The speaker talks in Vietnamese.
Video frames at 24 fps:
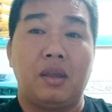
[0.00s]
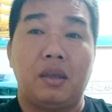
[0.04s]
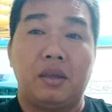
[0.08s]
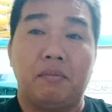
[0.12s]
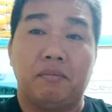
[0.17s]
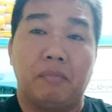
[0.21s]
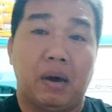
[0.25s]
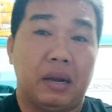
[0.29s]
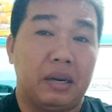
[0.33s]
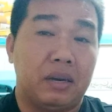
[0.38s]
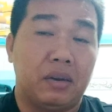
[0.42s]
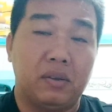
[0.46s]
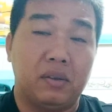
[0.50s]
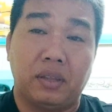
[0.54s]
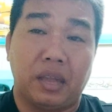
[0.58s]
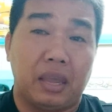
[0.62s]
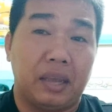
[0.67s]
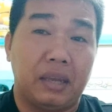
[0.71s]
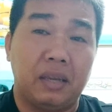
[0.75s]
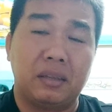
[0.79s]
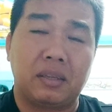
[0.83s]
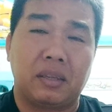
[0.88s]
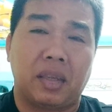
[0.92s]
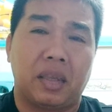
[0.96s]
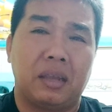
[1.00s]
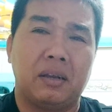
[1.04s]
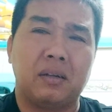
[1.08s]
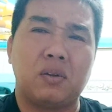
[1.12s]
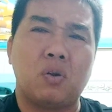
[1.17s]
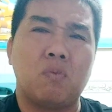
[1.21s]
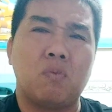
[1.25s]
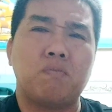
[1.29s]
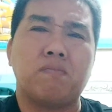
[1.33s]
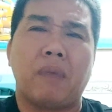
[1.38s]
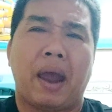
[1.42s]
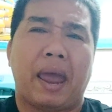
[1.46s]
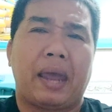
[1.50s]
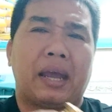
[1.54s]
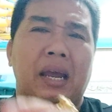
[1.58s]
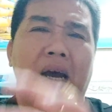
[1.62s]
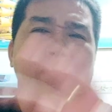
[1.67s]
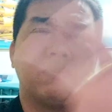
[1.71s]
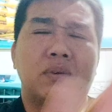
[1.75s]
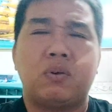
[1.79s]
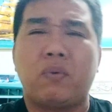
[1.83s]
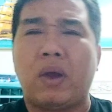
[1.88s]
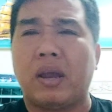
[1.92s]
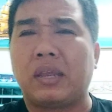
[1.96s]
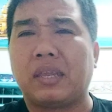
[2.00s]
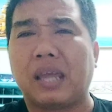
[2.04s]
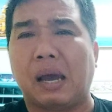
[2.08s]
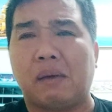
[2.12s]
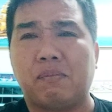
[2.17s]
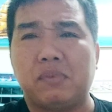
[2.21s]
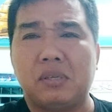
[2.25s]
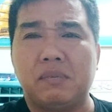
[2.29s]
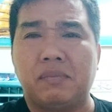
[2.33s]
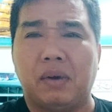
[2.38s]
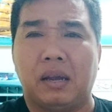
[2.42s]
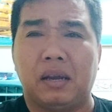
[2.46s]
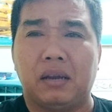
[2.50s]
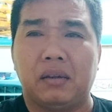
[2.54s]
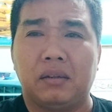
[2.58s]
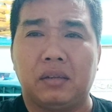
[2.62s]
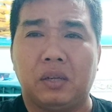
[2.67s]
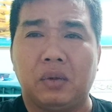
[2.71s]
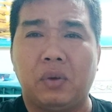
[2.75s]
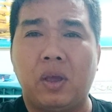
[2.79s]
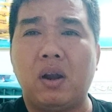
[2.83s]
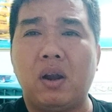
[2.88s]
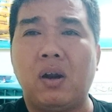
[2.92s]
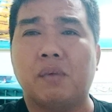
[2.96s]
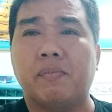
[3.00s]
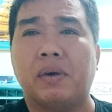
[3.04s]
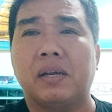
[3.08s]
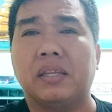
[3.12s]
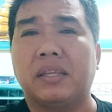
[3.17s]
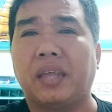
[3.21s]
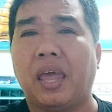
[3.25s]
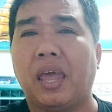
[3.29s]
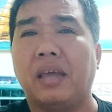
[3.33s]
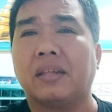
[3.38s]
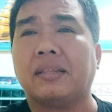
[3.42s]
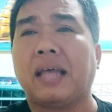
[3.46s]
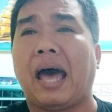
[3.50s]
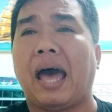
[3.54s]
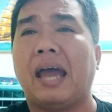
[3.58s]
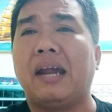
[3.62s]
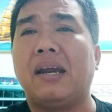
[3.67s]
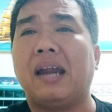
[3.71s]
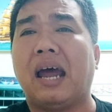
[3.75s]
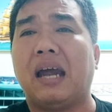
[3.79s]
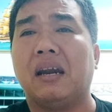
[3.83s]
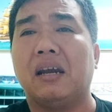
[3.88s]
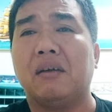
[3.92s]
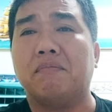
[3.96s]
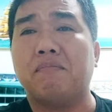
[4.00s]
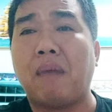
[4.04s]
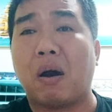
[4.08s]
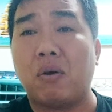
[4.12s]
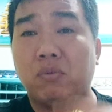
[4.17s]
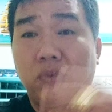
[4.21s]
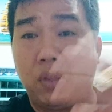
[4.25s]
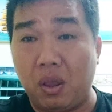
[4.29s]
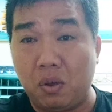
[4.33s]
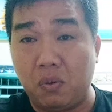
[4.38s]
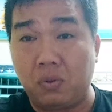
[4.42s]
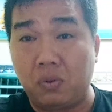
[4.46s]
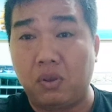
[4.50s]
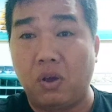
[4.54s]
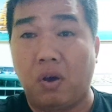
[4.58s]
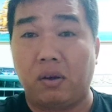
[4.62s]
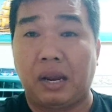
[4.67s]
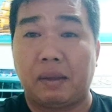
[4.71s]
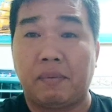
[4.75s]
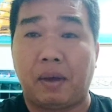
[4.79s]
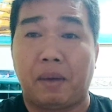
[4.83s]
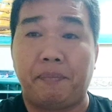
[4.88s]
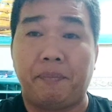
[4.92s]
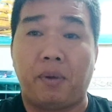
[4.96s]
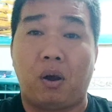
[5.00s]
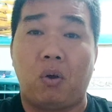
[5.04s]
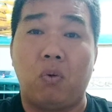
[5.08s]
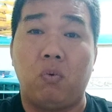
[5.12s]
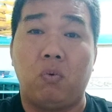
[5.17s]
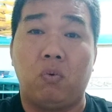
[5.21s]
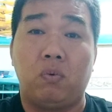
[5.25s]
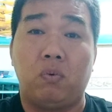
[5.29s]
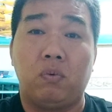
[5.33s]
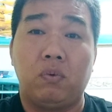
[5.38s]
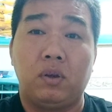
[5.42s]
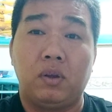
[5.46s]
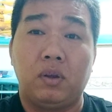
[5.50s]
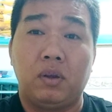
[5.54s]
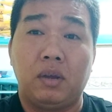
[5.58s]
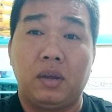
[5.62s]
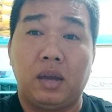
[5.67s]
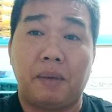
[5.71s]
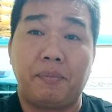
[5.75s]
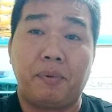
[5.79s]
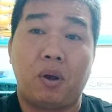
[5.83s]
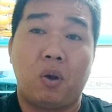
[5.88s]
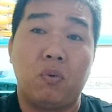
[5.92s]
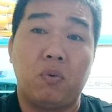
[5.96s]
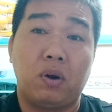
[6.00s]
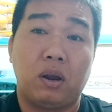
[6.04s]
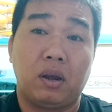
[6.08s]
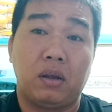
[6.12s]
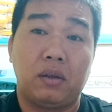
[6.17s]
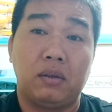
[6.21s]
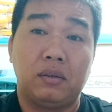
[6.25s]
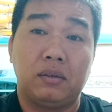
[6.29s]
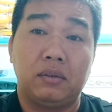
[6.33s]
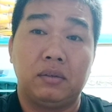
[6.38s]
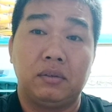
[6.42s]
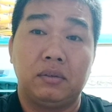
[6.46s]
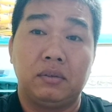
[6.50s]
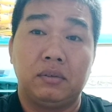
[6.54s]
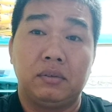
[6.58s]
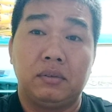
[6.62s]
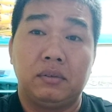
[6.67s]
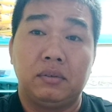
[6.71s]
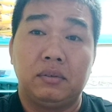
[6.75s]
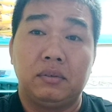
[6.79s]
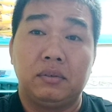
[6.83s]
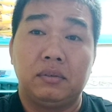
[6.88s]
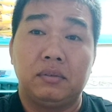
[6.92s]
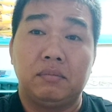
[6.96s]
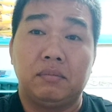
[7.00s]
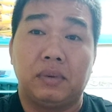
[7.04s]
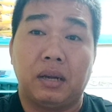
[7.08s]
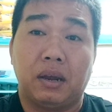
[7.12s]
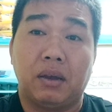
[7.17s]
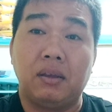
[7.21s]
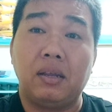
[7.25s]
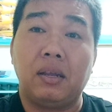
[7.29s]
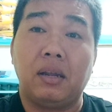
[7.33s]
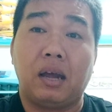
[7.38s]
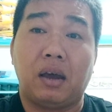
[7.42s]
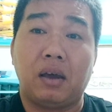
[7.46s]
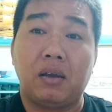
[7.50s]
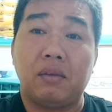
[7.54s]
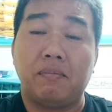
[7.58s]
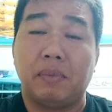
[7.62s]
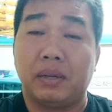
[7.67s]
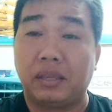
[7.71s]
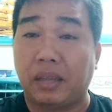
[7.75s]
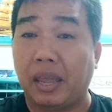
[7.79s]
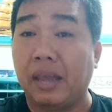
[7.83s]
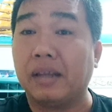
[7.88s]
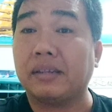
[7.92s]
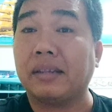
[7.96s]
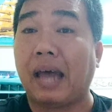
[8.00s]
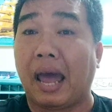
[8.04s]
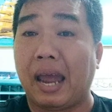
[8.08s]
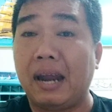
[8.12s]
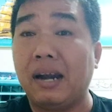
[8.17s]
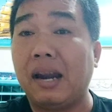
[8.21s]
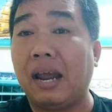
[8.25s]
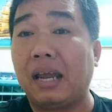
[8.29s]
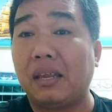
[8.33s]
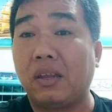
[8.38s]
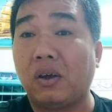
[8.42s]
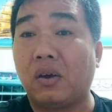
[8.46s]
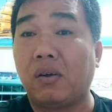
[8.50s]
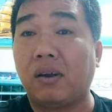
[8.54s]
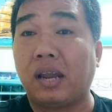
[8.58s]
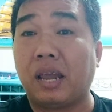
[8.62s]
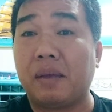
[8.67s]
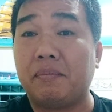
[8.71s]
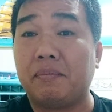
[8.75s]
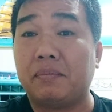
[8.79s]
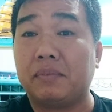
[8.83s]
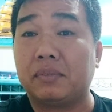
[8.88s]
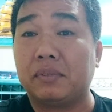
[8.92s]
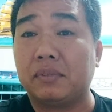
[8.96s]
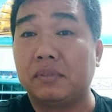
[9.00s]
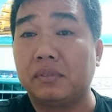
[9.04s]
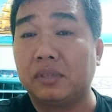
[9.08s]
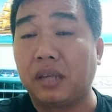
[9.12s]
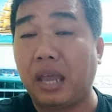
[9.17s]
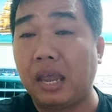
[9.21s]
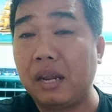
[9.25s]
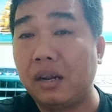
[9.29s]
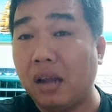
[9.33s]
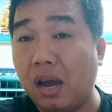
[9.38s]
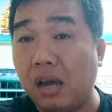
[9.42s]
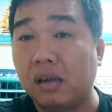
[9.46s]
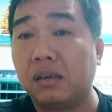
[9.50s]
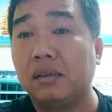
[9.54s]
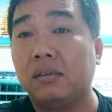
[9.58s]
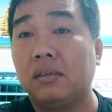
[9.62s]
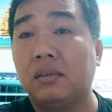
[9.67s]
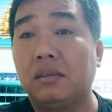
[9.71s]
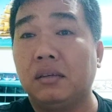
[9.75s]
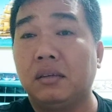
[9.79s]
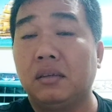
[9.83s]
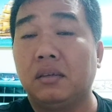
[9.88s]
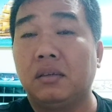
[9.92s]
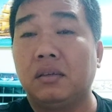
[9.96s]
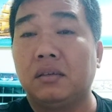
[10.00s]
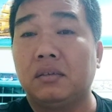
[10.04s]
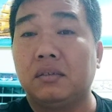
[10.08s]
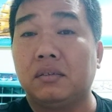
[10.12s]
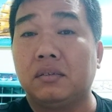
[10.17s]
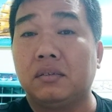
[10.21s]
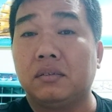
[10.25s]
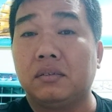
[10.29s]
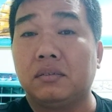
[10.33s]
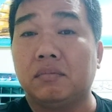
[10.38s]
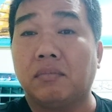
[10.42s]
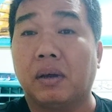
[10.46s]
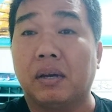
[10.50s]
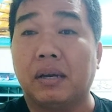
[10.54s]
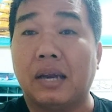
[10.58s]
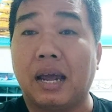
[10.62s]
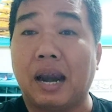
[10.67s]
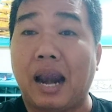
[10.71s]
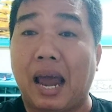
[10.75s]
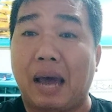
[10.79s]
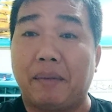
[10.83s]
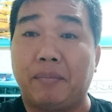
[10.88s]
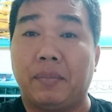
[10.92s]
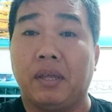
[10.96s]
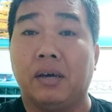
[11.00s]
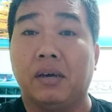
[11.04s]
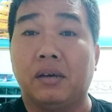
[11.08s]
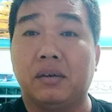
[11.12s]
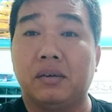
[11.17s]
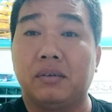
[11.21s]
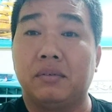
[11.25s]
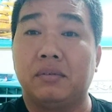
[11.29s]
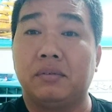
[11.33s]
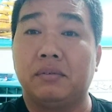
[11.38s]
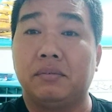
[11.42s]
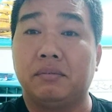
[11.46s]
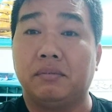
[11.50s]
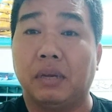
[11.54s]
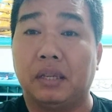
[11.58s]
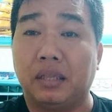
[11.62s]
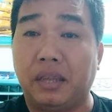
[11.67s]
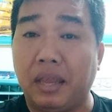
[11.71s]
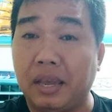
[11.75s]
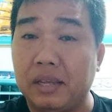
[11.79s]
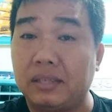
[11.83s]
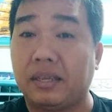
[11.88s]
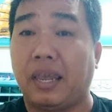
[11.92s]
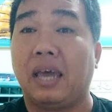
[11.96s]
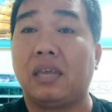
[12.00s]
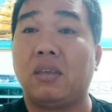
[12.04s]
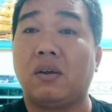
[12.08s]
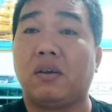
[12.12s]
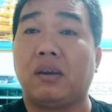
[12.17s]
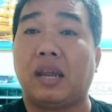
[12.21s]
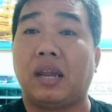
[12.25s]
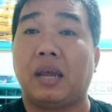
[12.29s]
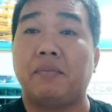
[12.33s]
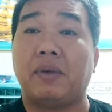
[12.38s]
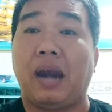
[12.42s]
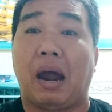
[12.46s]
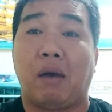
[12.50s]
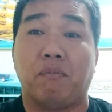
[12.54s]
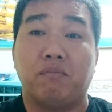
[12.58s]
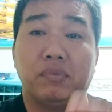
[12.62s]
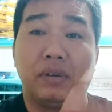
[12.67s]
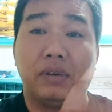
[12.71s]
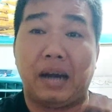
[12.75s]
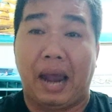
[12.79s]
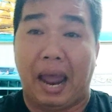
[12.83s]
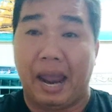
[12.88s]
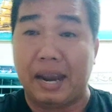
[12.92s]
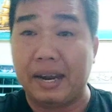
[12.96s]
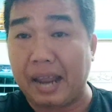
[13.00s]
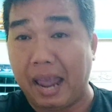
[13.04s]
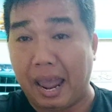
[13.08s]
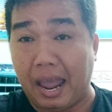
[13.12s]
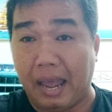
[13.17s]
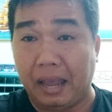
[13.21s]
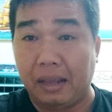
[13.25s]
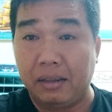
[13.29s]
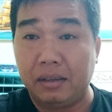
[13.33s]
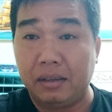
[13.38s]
mình nói chuyện cái chuyện lúc bạc không có quan trọng với mình chủ yếu là mình truyền tải ra được bao nhiêu cho anh em hấp thu hấp thu thôi mình nói vậy thôi mình truyền tải ra cho anh em kiến thức mình đã làm được mình chia sẻ cho anh em rộng rãi ra